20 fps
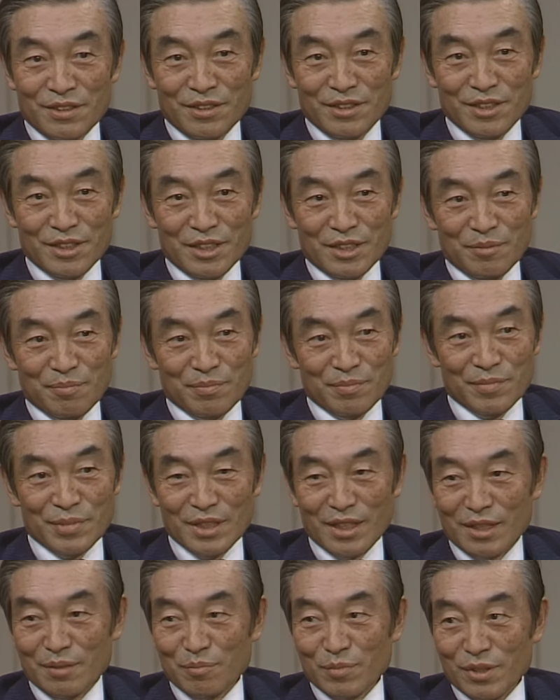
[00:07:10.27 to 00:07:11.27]
지금
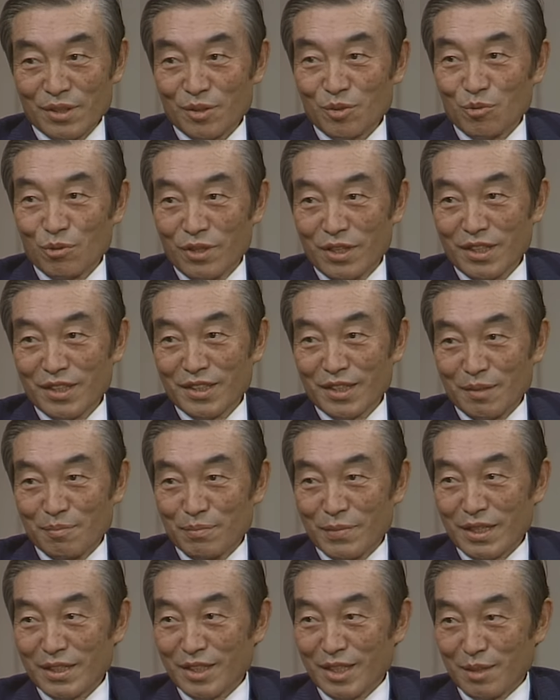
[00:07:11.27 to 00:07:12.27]
사람들은 고학이란
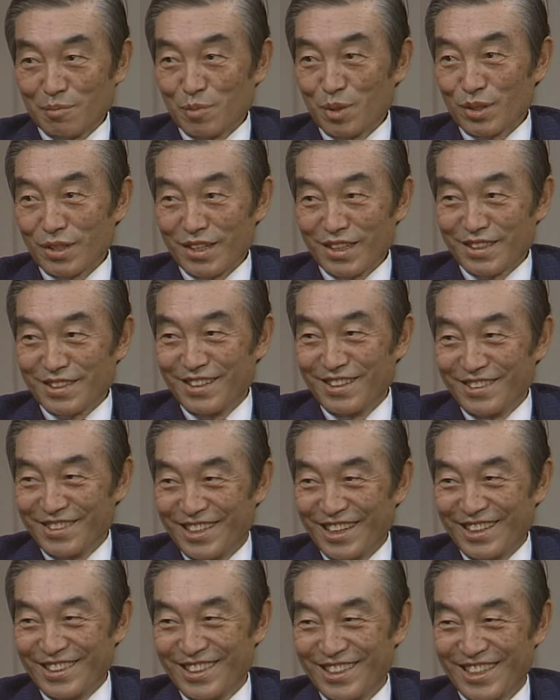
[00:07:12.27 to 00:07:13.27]
말잘못
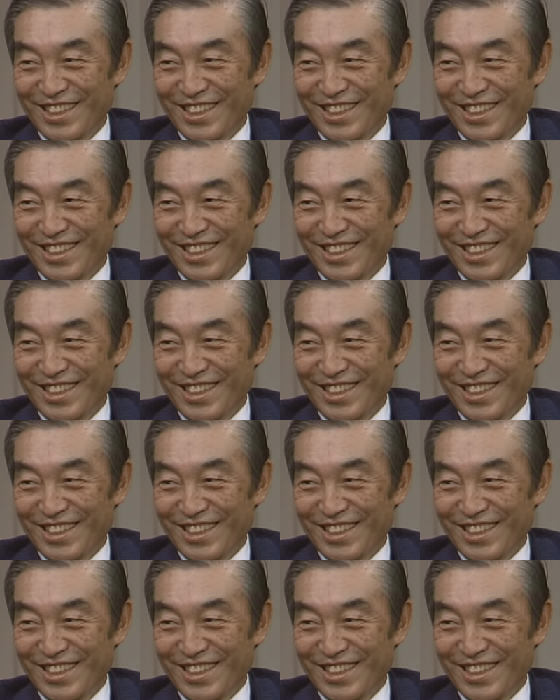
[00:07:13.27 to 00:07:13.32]
알아듣는다는